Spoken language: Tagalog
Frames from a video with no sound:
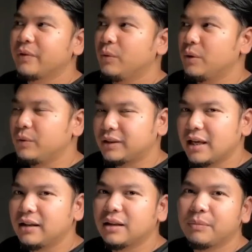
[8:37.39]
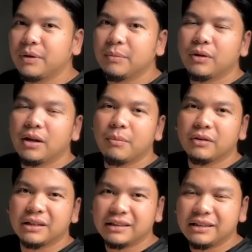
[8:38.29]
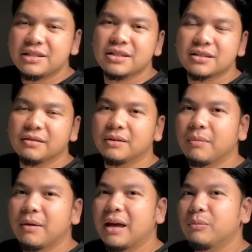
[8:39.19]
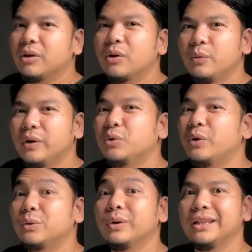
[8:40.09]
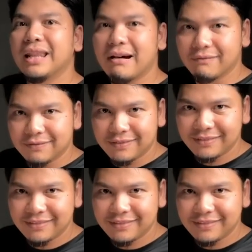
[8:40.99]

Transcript: when we tell the people about the teachings of the Bible, we do it with love.